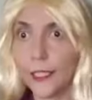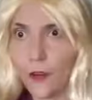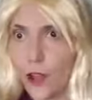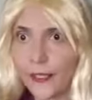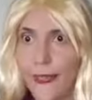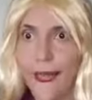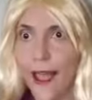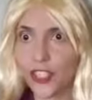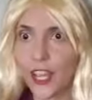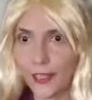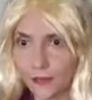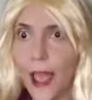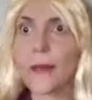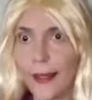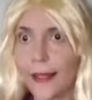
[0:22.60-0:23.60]
E você
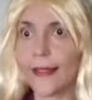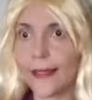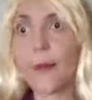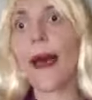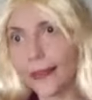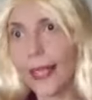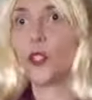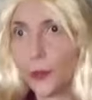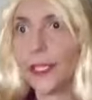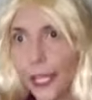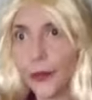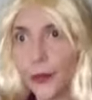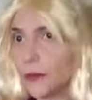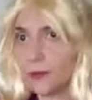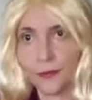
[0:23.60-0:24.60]
acha que vai emagrecer batendo no
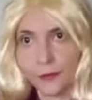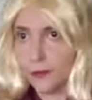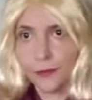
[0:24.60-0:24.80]
menino?